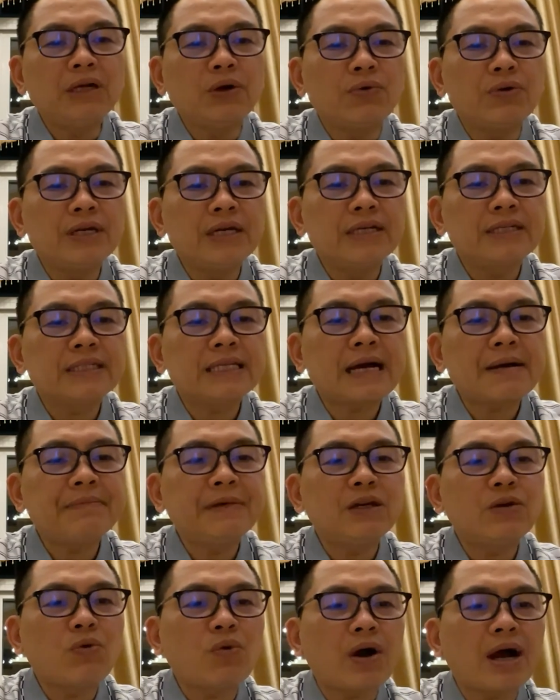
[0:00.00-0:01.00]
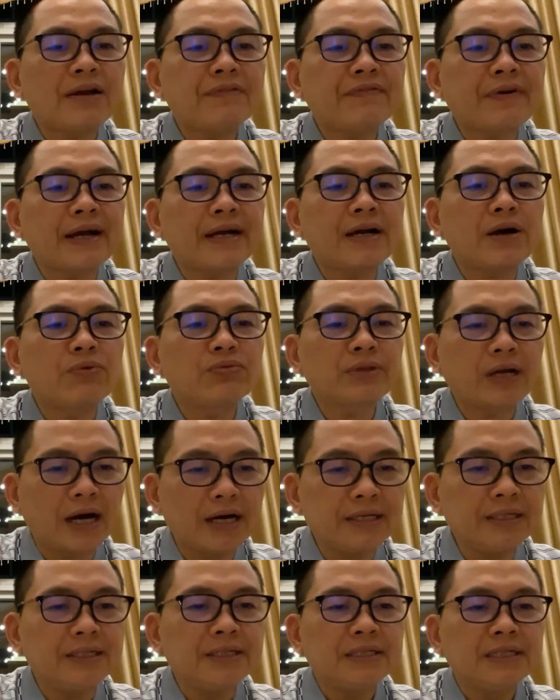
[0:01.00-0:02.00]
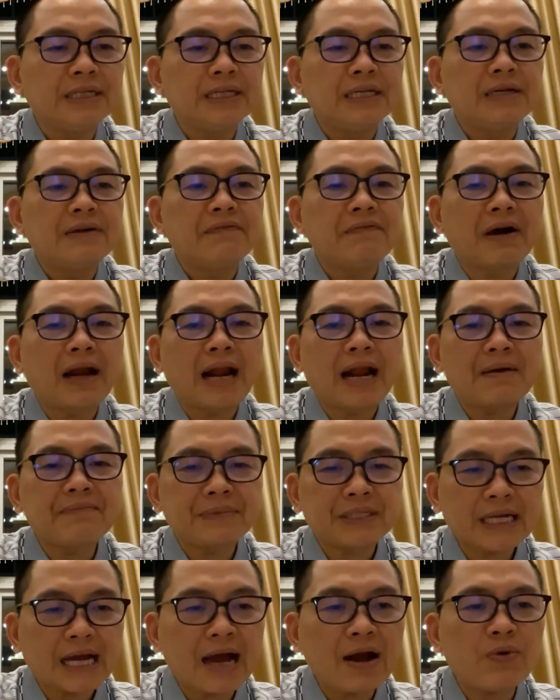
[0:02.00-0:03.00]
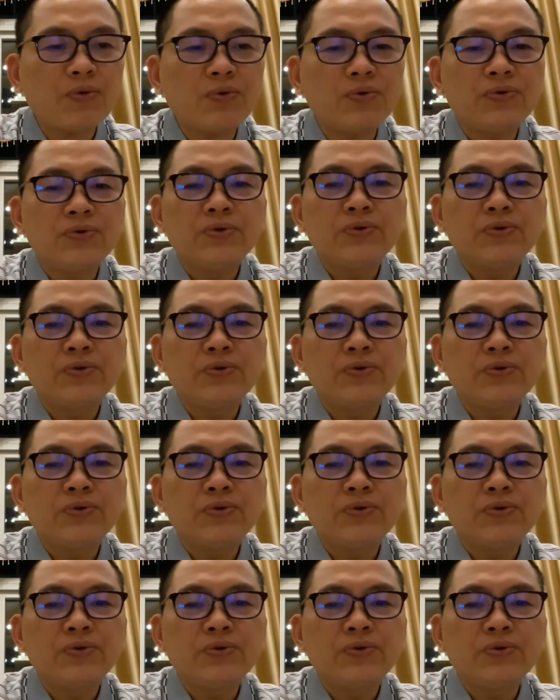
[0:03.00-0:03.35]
biểu hiện ra bên ngoài phải không thầy và làm sao